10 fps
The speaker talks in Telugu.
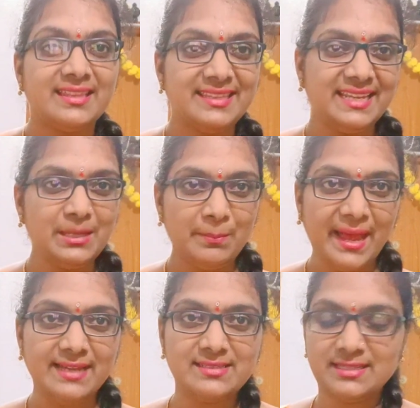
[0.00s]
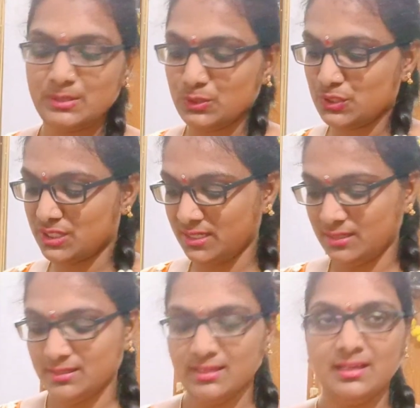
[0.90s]
దీని ప్యాంట్ సెట్ వచ్చి
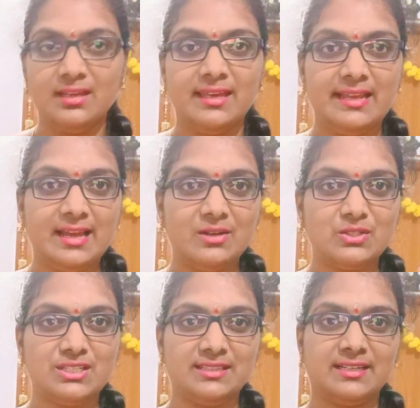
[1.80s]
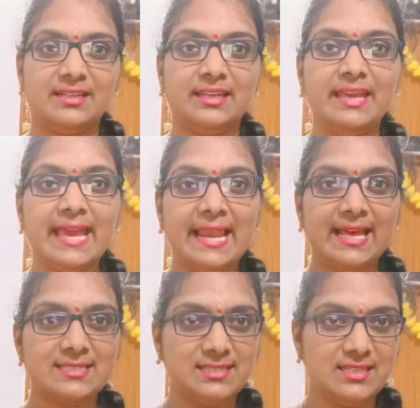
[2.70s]
ఇలా వచ్చిందండి
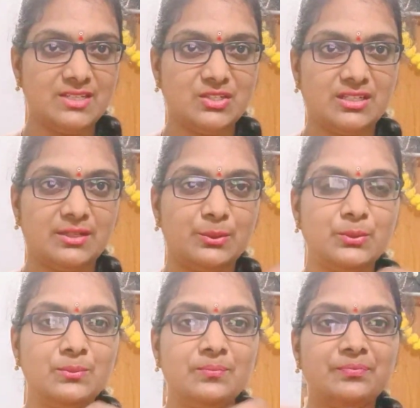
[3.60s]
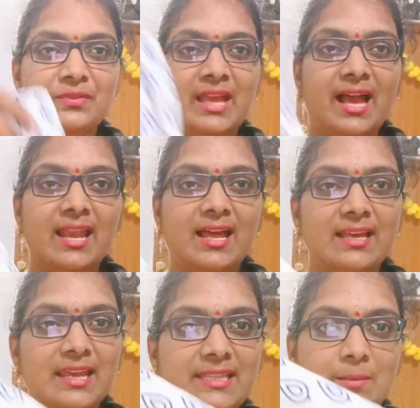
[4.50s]
ఎలాస్టిక్ ఇచ్చారు
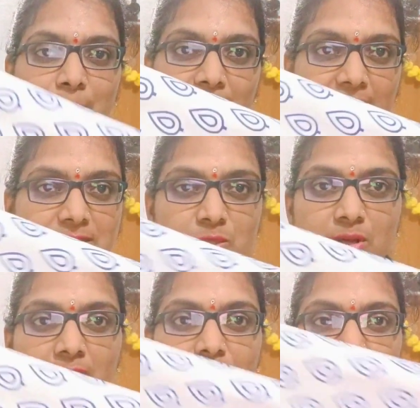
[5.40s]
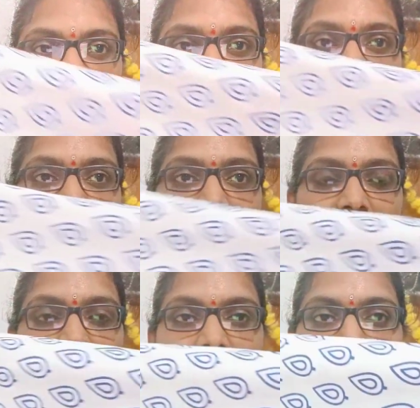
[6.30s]
అలాగే ఇది ప్లాజో కాదు
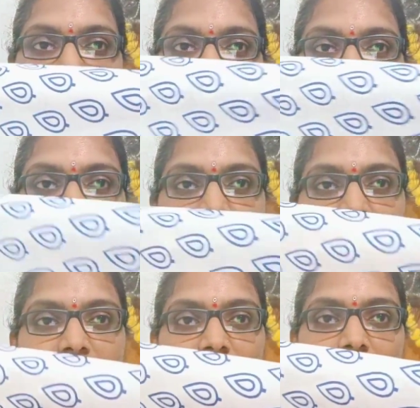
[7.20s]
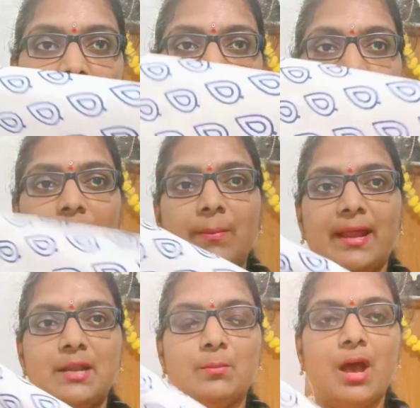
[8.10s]
ఇది ప్యాంట్ సెట్ అనమాట
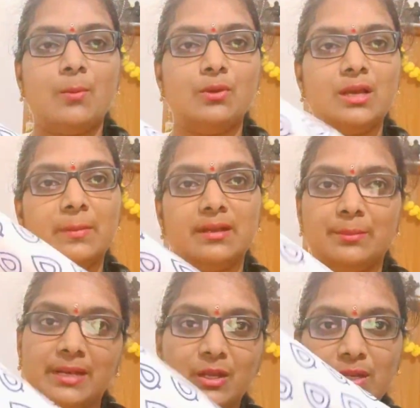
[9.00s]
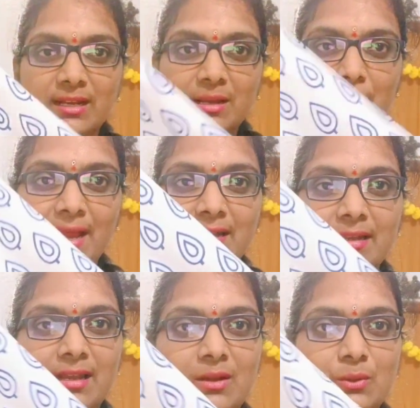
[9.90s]
ప్యాంట్ మామూలుగా మనం రెగ్యులర్గా ప్యాంట్
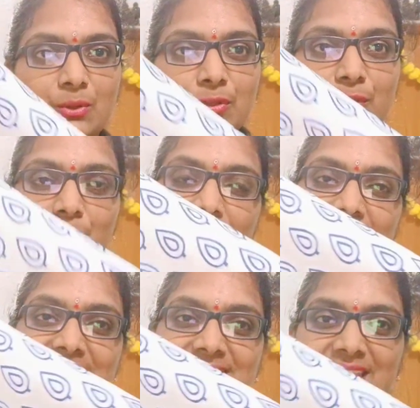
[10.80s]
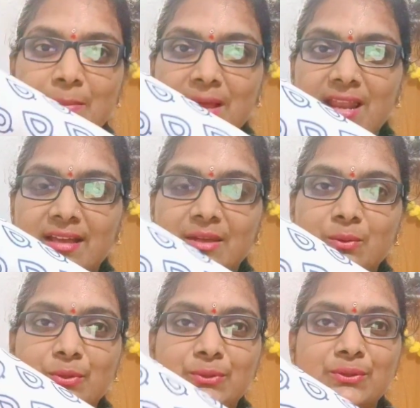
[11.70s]
ఎలా ఉంటుందో సేమ్ అలాగే
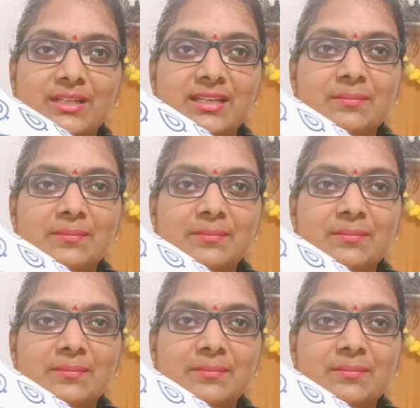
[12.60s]
ఉంటుంది